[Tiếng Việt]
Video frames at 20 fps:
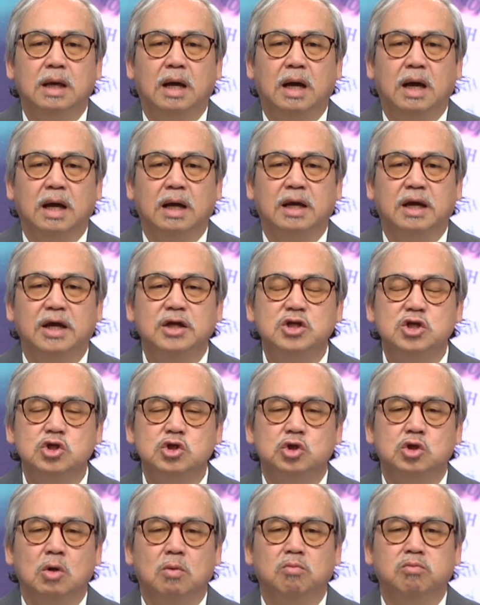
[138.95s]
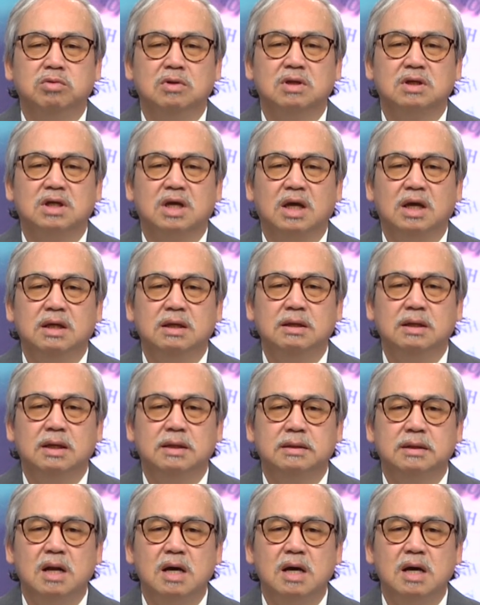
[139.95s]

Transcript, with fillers: à, ký sinh trùng những cái à,